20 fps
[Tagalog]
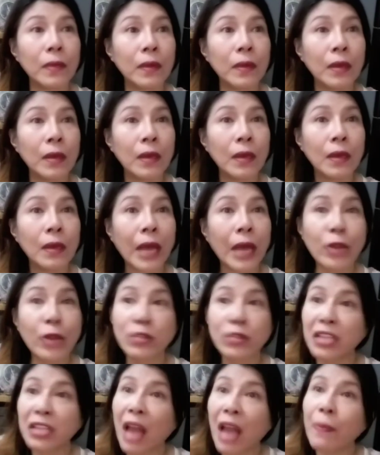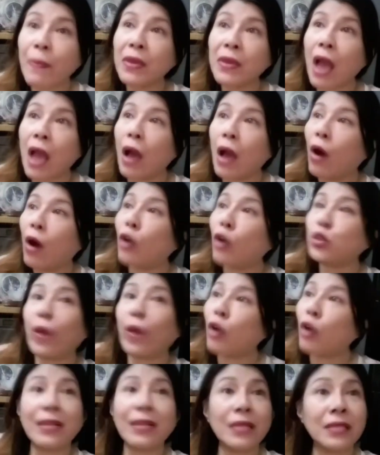Kaya nung sinabi niya, oh
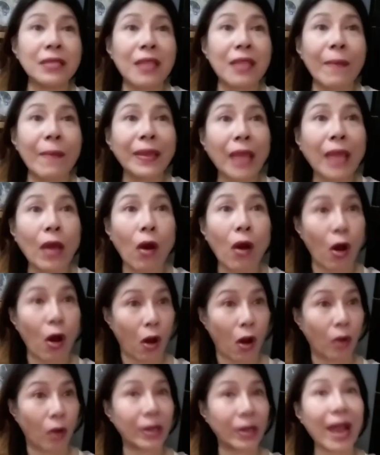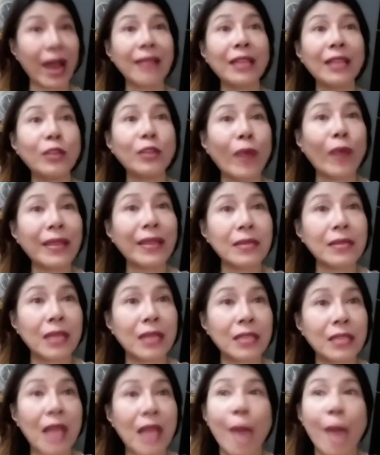26 namatay, oh granted
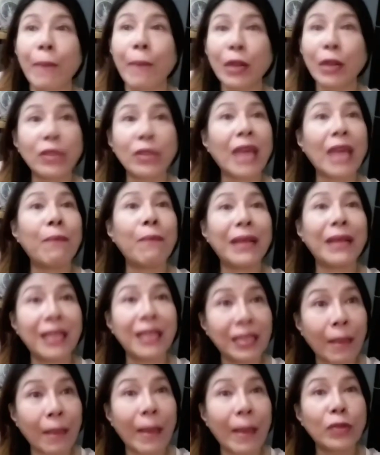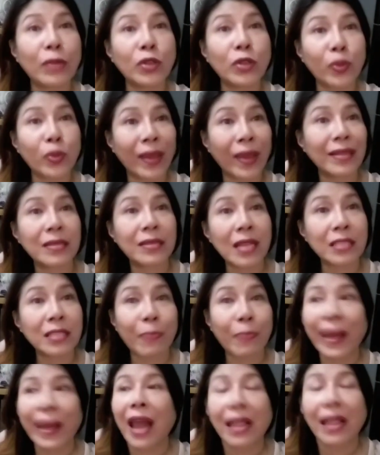26, pero naibalita ba nung 26
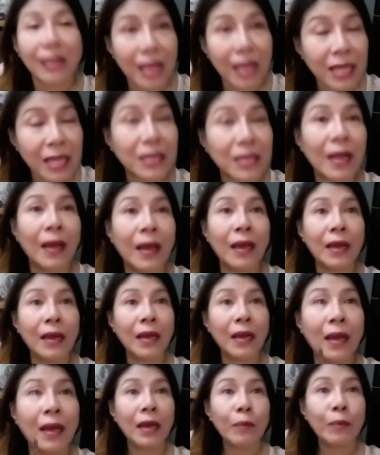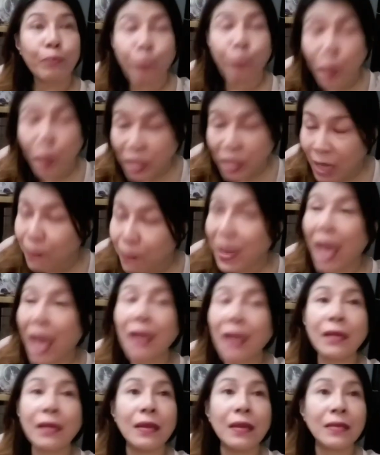para at least
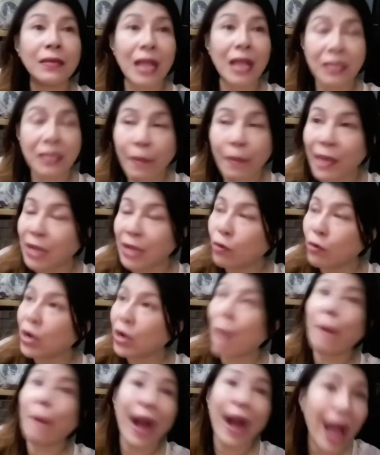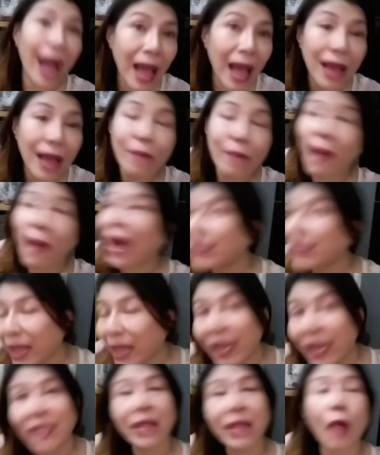posibleng sasabihin mo na baka baka
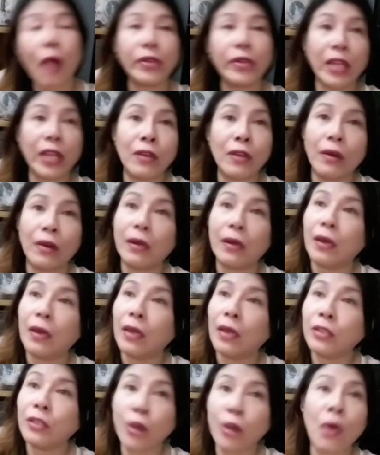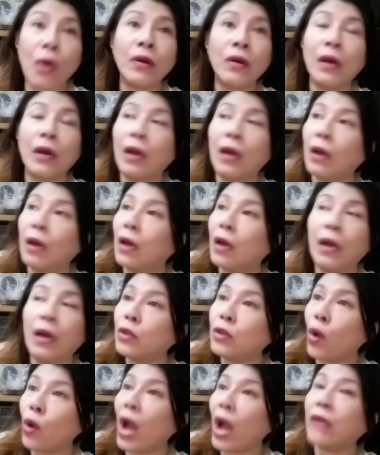nakita ko na yung yung
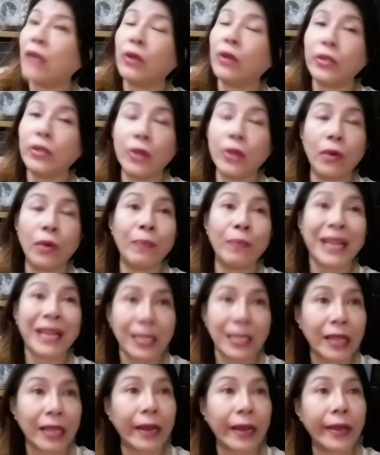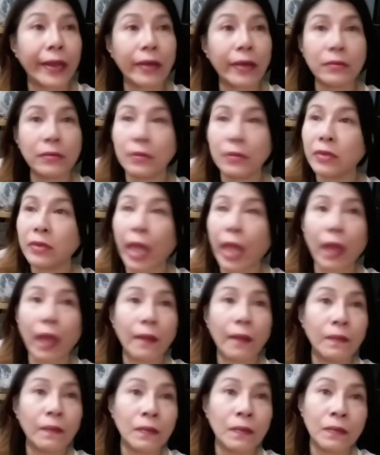yung ano yung balita na yon hindi
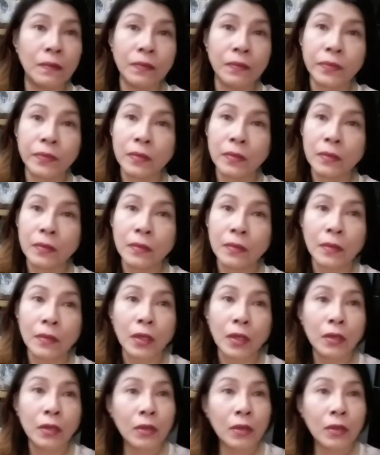yung